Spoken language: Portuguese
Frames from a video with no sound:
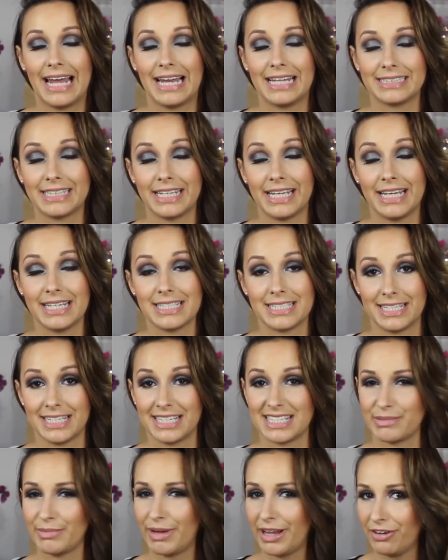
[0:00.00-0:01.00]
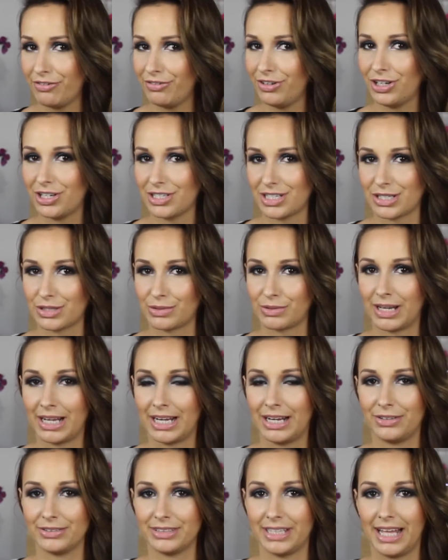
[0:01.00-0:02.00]
Ela tem resenhas maravilhosas no
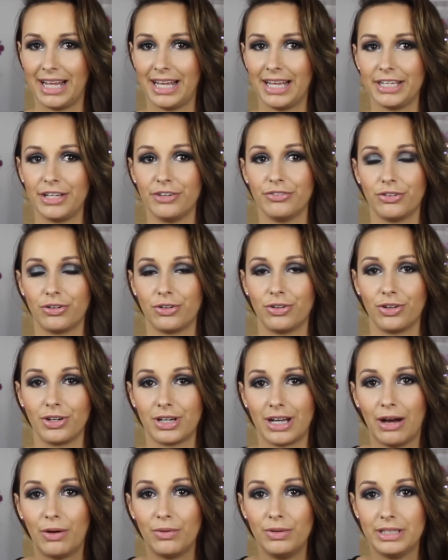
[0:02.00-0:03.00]
canal dela e eu vou colocar